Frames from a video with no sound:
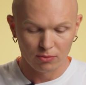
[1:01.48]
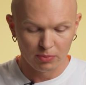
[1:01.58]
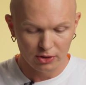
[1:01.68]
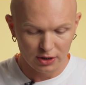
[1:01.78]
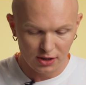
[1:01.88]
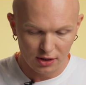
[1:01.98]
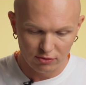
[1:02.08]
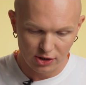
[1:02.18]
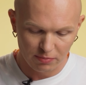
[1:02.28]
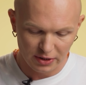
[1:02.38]
о плотности
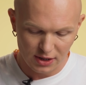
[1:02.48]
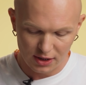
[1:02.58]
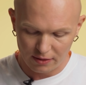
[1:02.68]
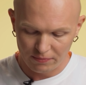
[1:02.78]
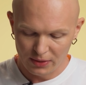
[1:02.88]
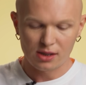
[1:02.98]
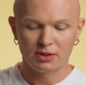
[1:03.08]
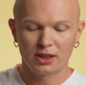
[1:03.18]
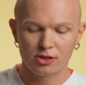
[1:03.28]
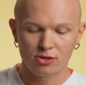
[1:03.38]
его теплоте. С
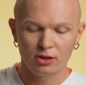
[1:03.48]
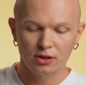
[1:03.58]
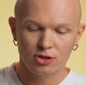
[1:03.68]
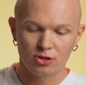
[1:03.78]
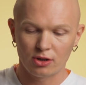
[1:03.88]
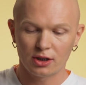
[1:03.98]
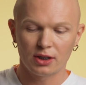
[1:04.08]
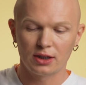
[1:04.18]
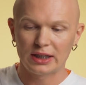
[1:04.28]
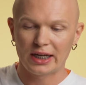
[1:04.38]
comme de garçon short
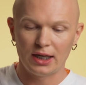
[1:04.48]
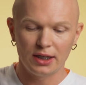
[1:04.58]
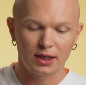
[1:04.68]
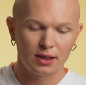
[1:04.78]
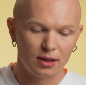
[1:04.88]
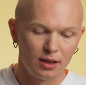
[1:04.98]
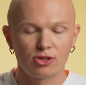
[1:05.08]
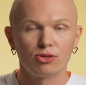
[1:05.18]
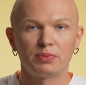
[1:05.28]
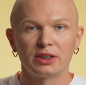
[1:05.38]
это такая линия
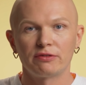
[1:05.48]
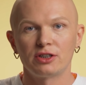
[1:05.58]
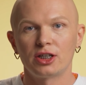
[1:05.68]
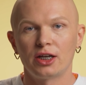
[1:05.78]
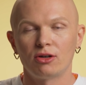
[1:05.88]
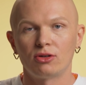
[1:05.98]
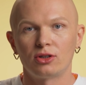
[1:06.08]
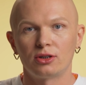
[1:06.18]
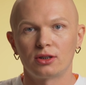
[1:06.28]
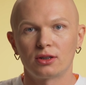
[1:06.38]
доступных вещей
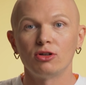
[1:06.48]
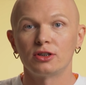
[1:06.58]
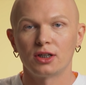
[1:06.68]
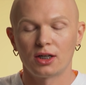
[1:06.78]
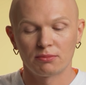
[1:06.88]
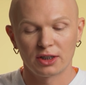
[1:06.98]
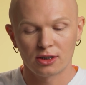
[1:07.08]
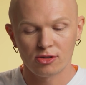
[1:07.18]
от холдинга comme de